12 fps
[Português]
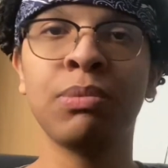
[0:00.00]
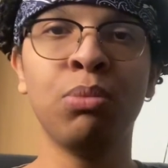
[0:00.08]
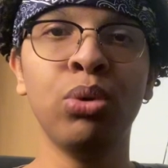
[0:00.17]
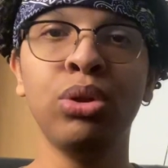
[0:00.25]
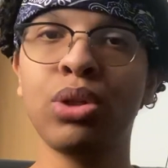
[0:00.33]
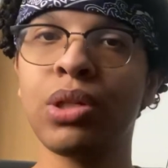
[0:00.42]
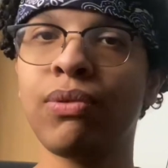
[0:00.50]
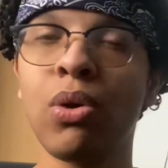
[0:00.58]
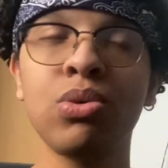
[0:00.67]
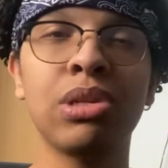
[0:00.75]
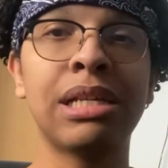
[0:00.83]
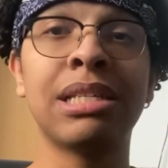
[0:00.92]
em muitos
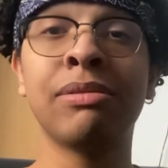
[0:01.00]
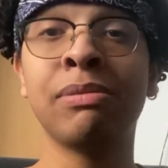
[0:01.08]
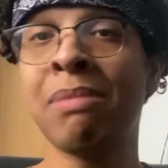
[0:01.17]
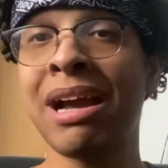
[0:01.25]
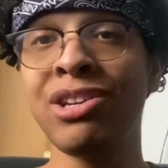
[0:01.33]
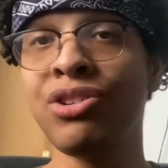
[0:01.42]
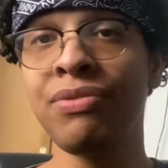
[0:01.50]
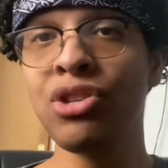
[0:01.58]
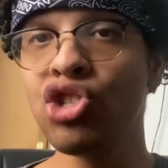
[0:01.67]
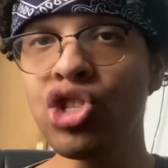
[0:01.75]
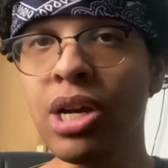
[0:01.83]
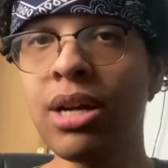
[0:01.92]
voos, há mais de
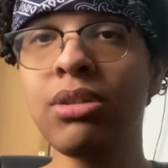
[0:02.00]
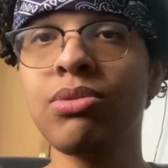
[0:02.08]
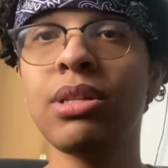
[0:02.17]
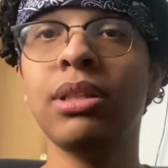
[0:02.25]
20 anos.